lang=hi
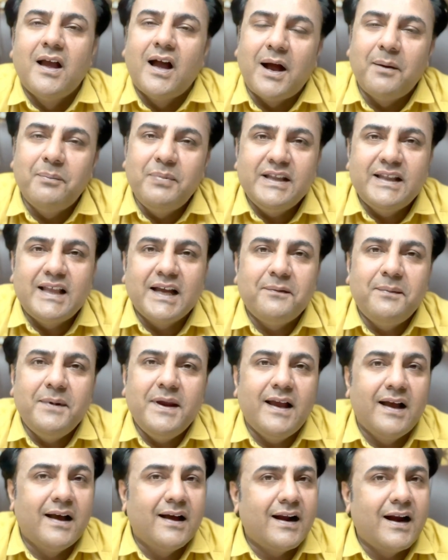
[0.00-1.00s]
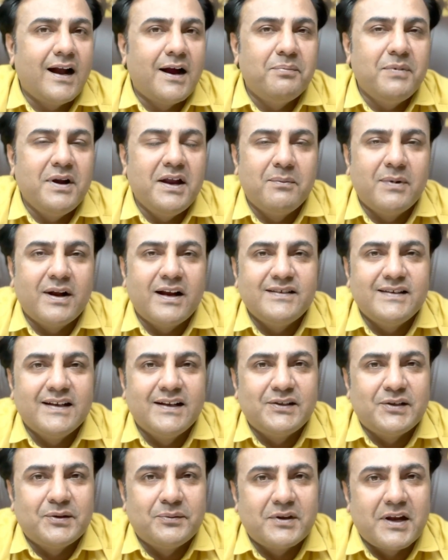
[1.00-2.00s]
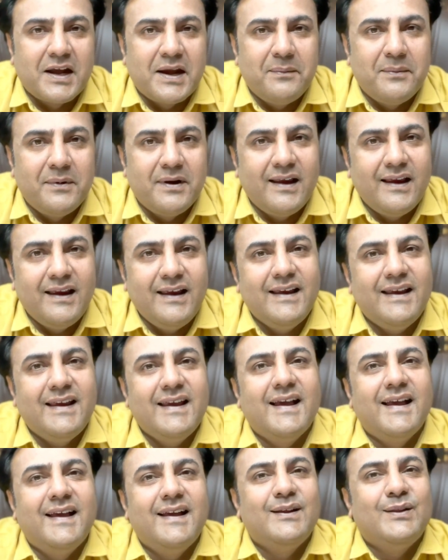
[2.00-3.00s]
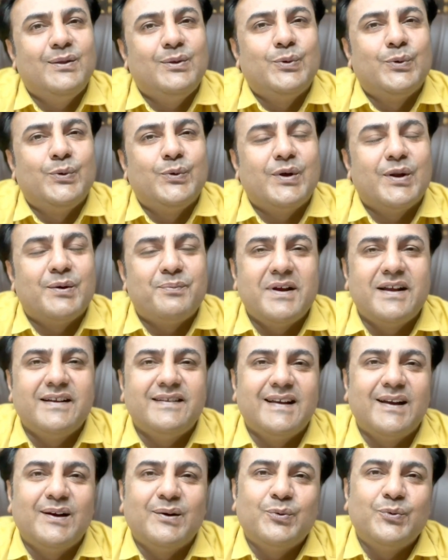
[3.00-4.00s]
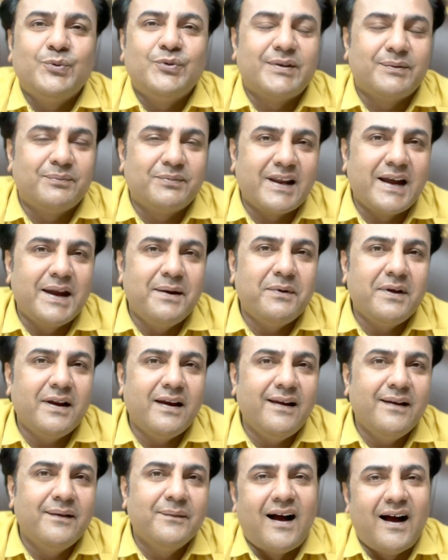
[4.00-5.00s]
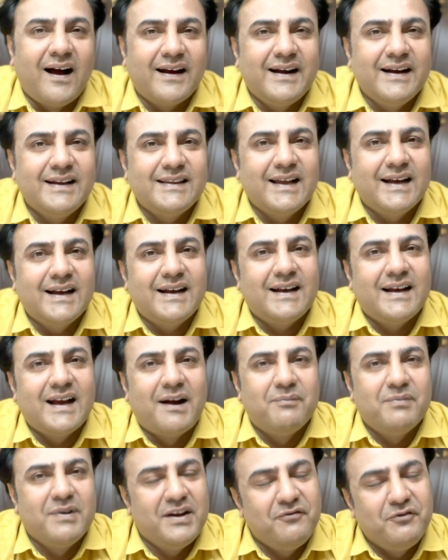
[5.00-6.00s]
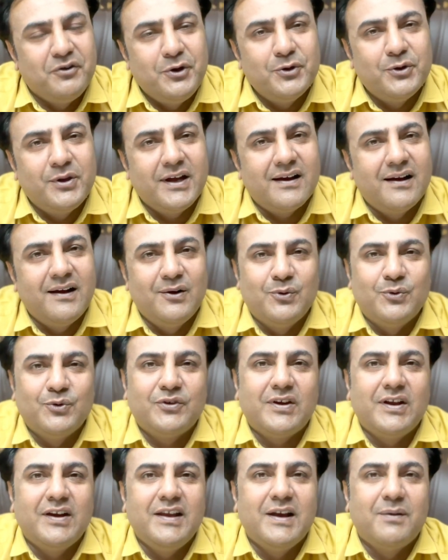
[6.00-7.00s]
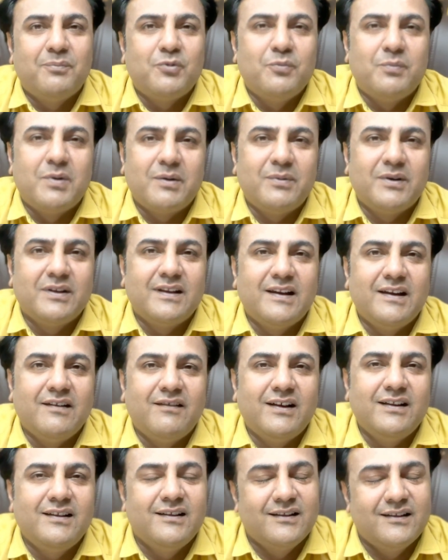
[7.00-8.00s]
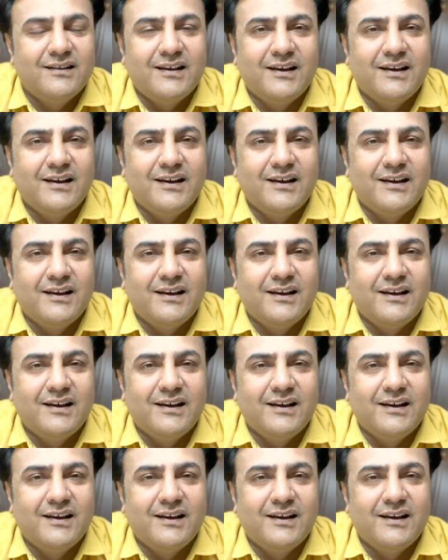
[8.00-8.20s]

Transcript: अभी तक भी अगर आपने हमारा चैनल सब्सक्राइब नहीं किया है तो कृपया चैनल को सब्सक्राइब करें आखिर तक आपने वीडियो देखा उसके लिए आपको बार बार धन्यवाद